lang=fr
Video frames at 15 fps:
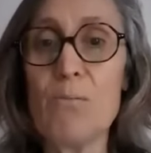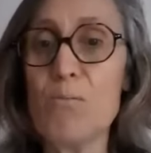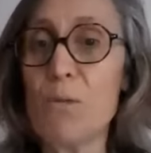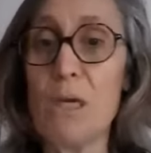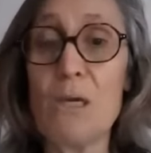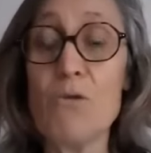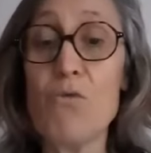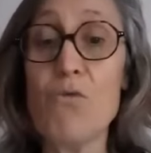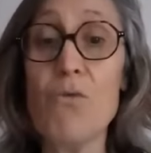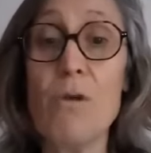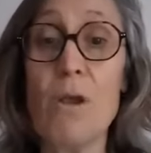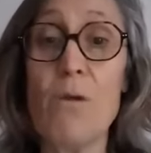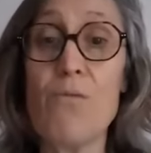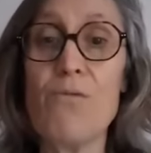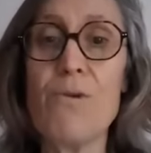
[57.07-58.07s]
pris goût
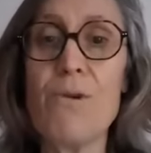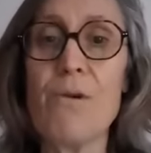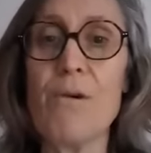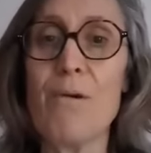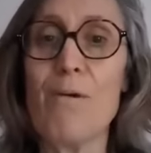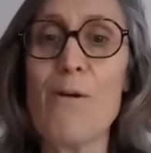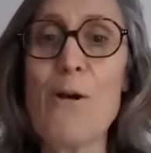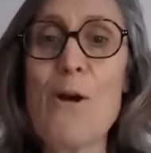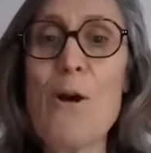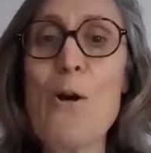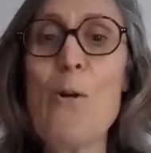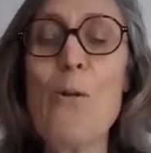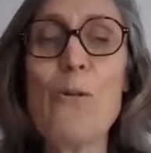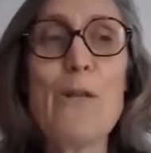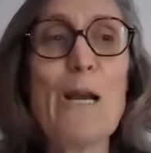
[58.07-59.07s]
et puis euh,
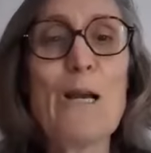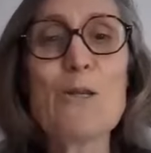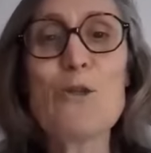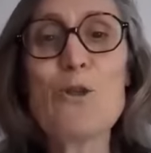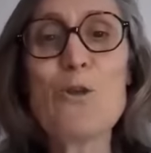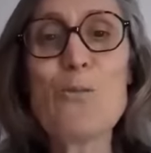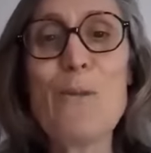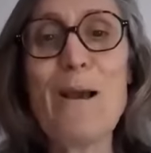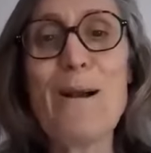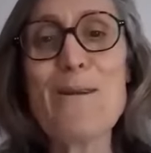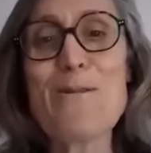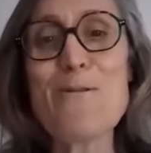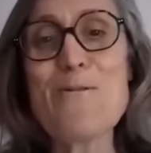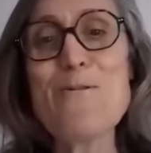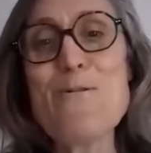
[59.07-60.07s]
on est un super
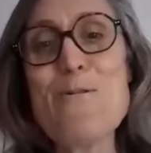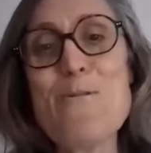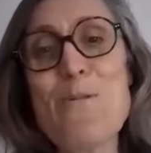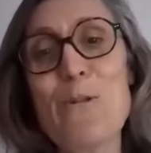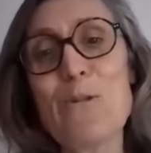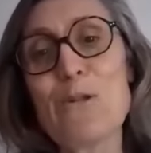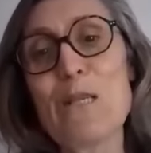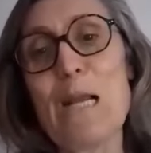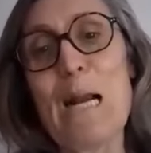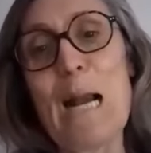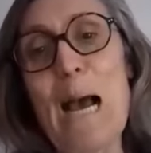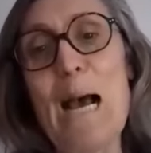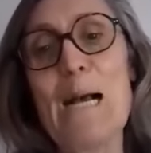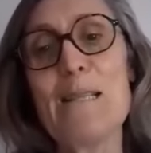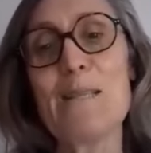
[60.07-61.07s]
groupe, on
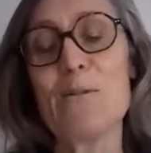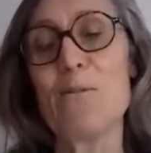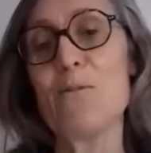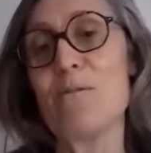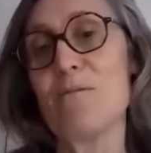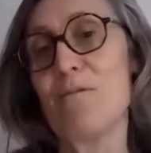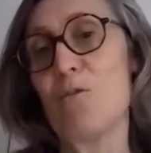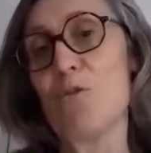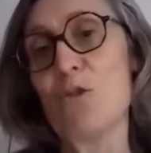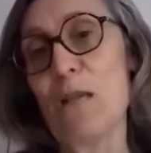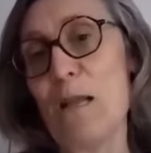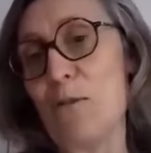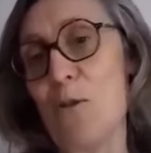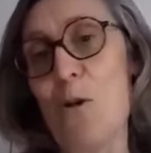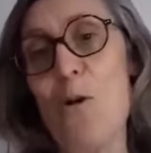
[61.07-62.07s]
s'éclate, on,
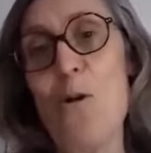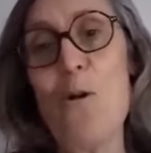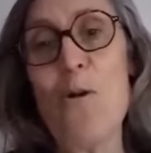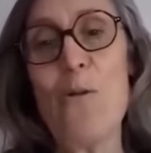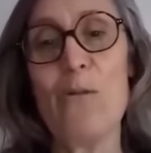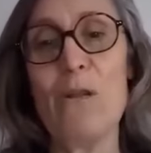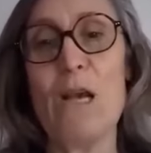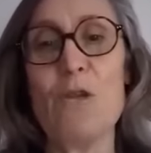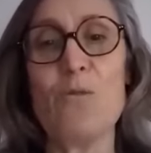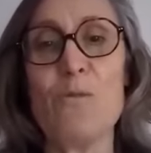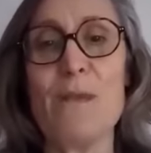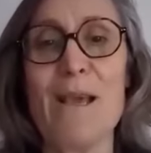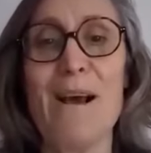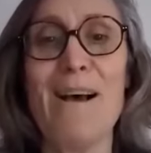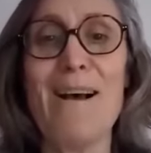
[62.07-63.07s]
s'attend, on nage
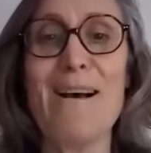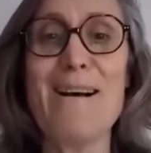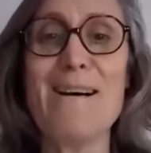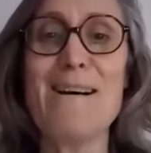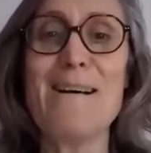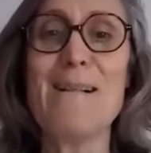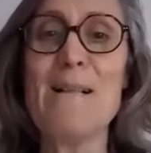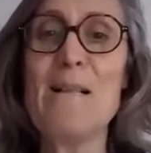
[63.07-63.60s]
bien.